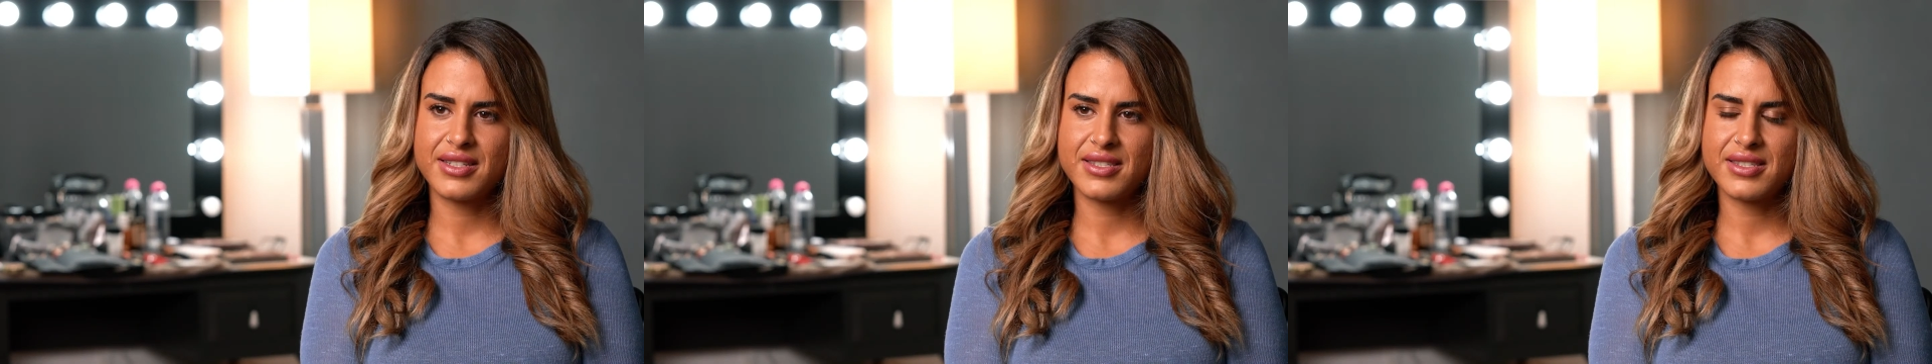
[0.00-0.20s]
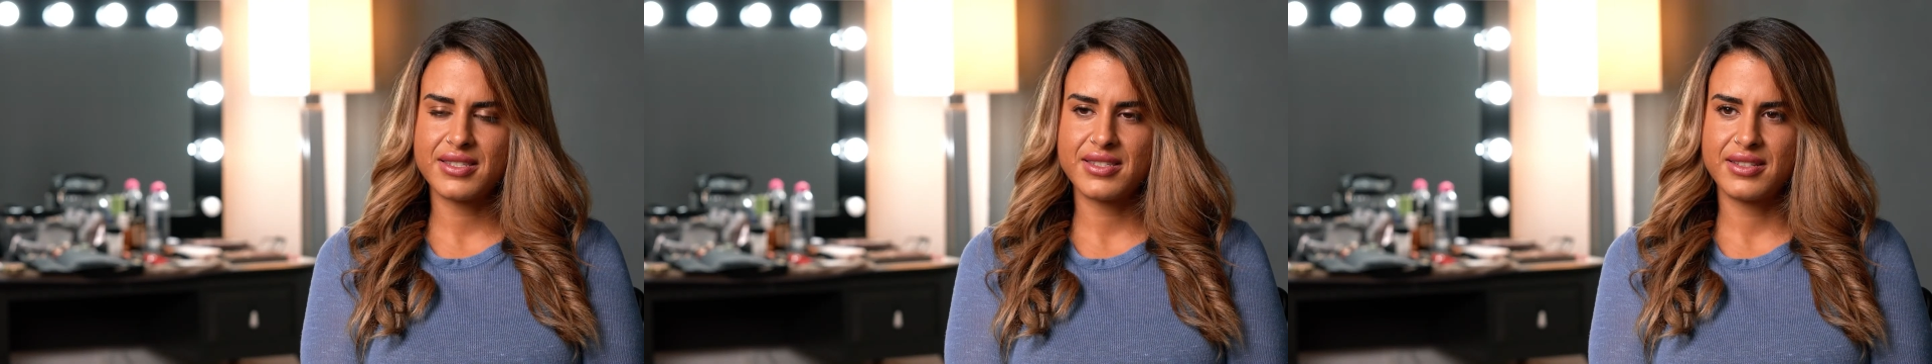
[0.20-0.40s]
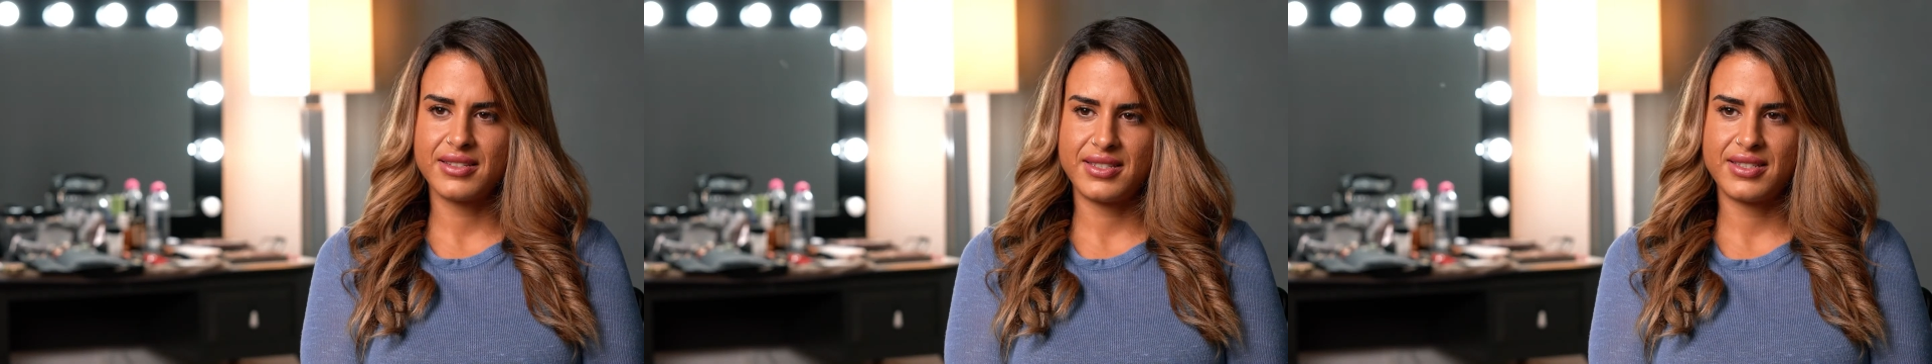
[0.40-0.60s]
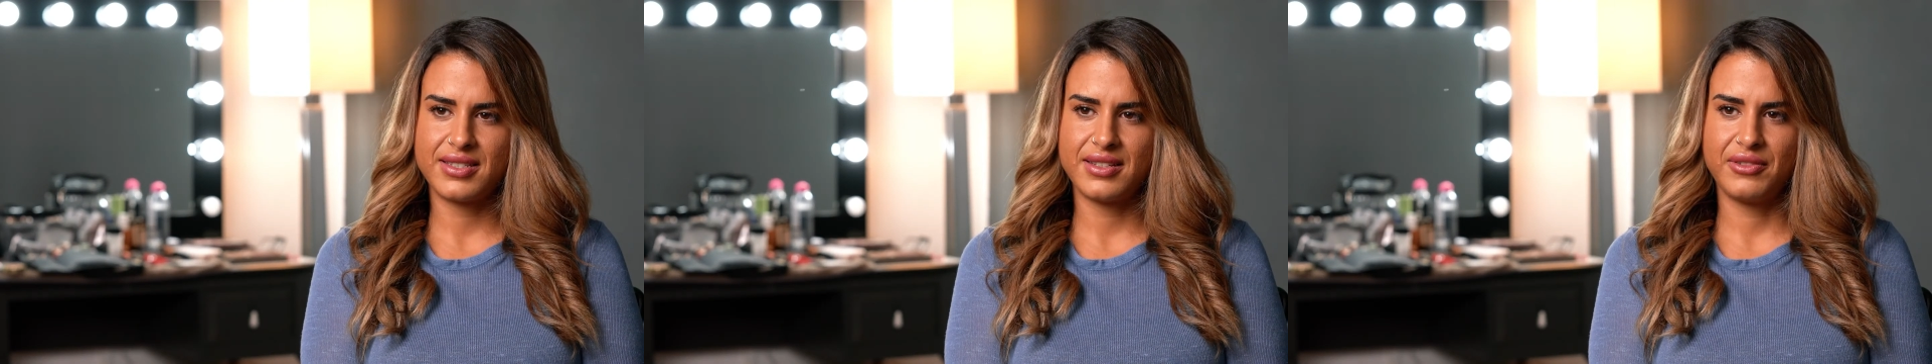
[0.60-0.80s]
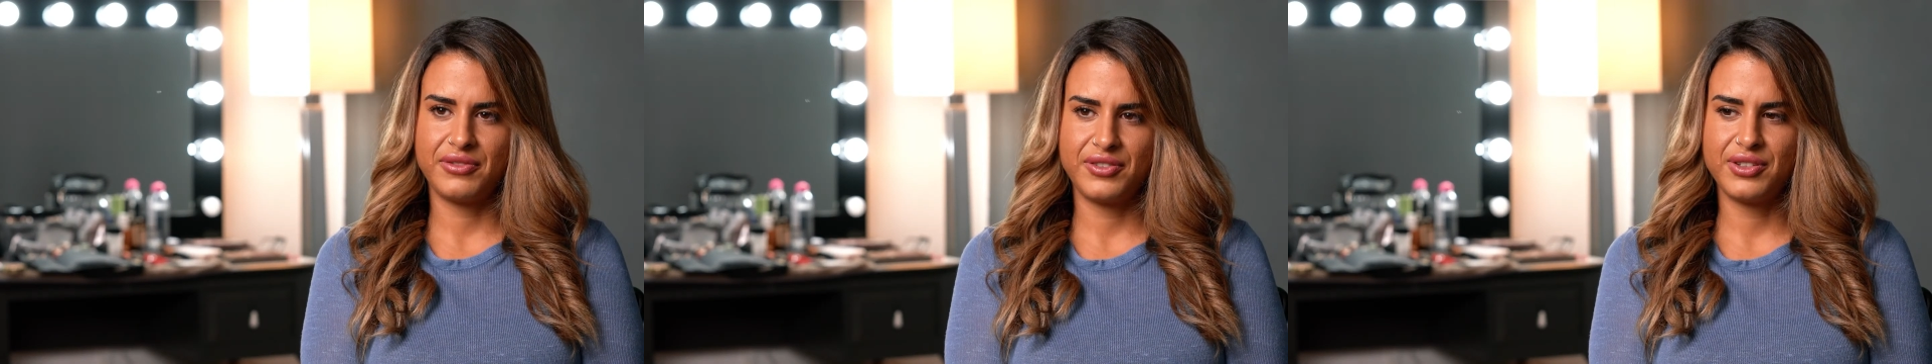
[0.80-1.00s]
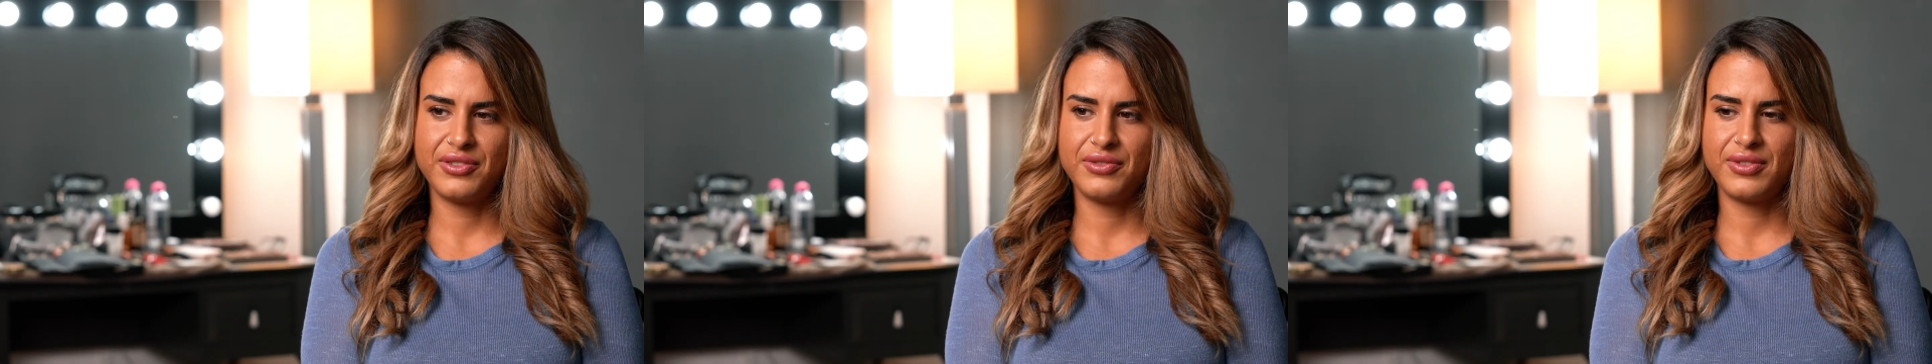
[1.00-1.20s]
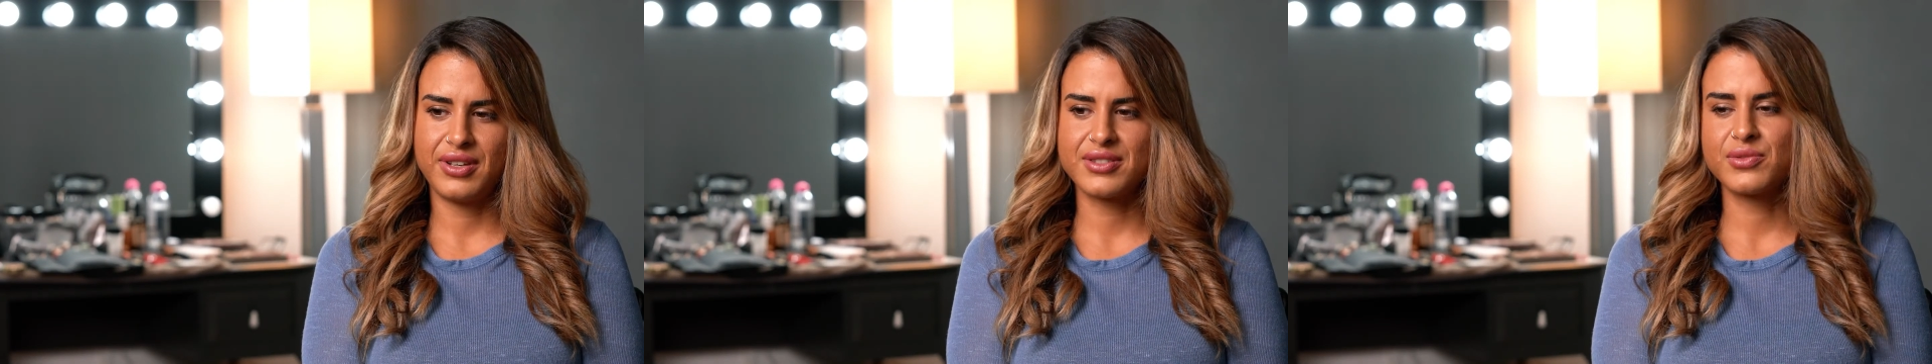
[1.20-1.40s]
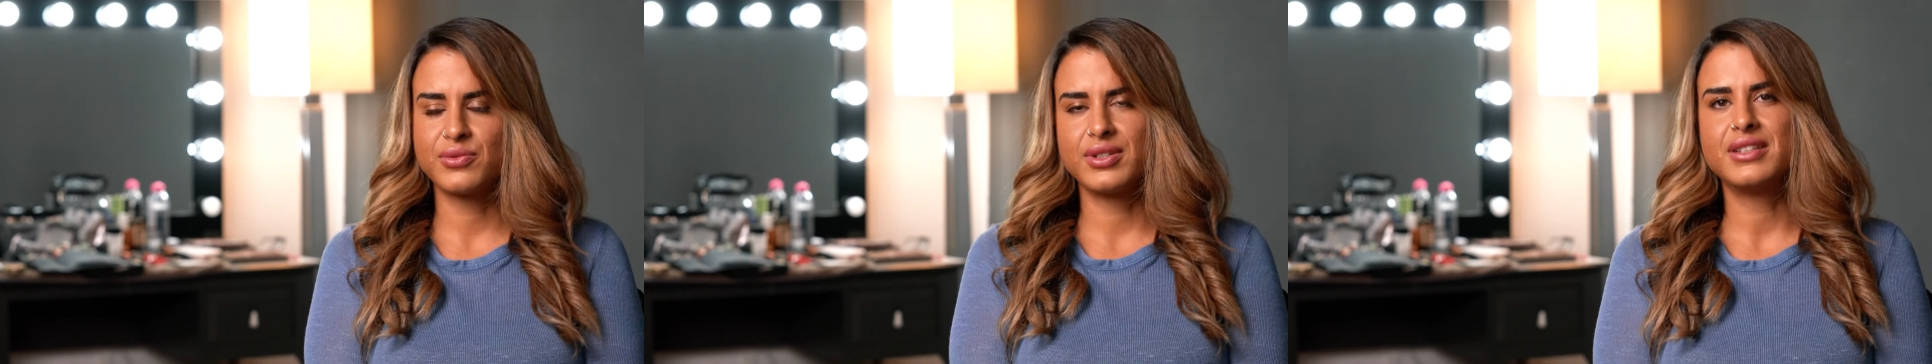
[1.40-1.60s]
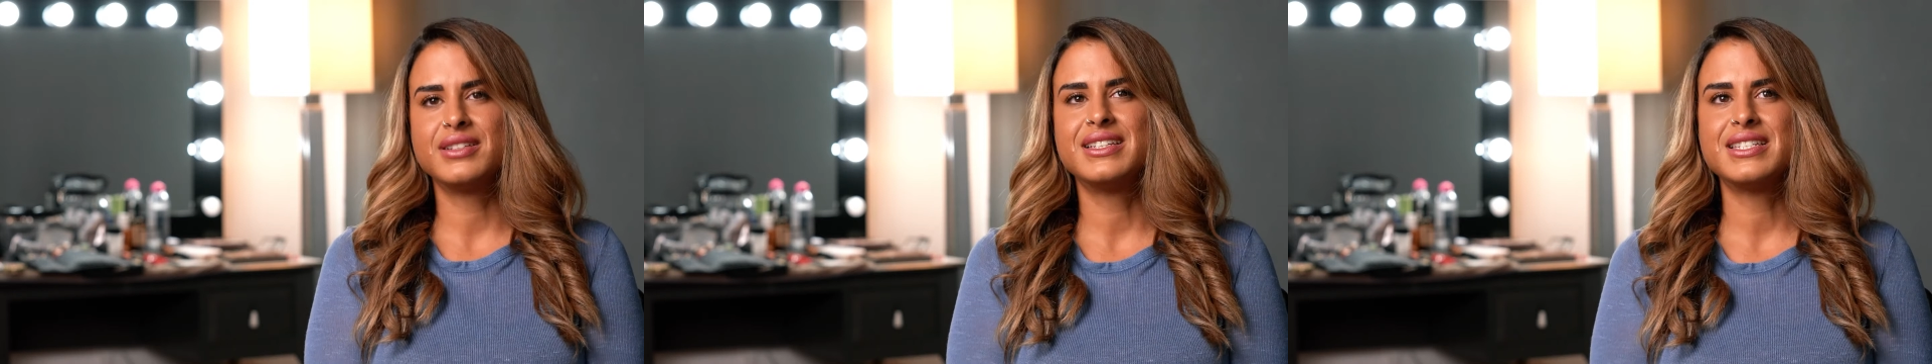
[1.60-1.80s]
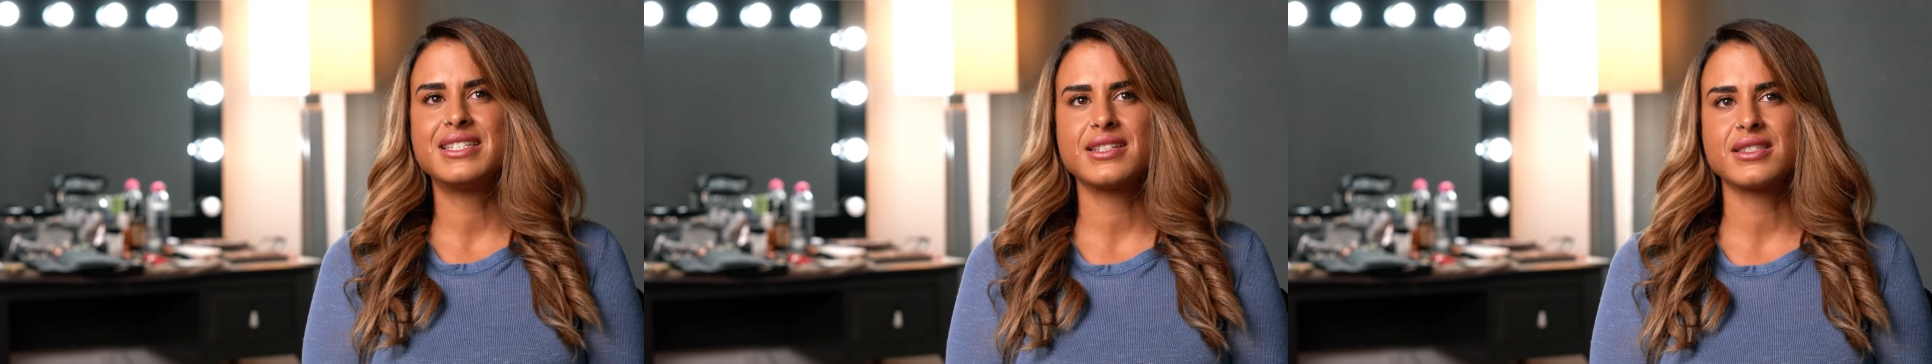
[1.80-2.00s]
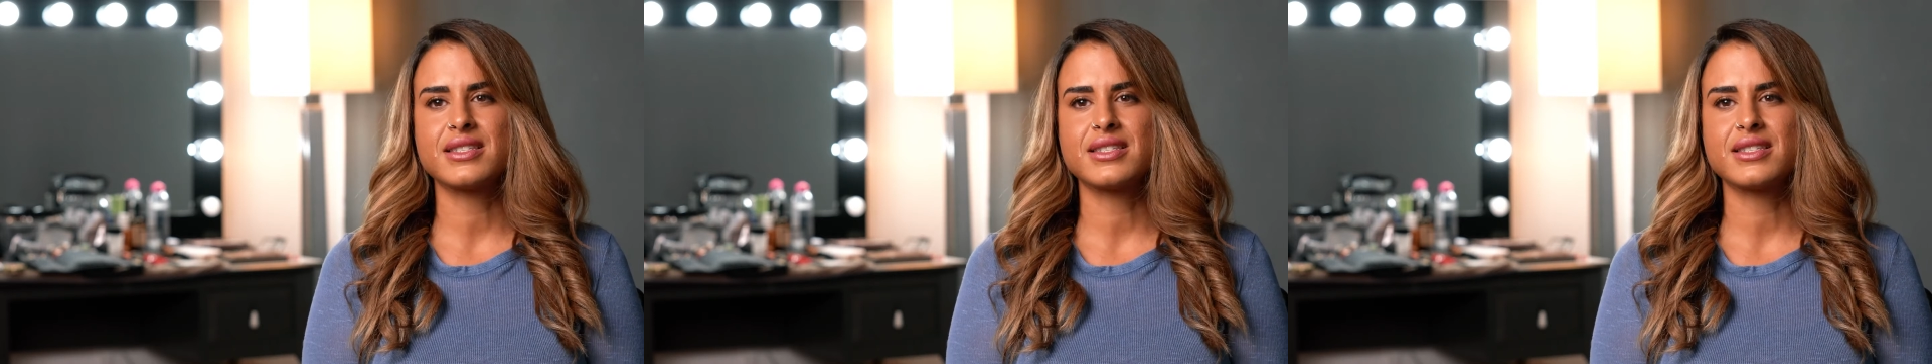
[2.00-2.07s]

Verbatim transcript: dass ich auf jeden Fall, also nicht,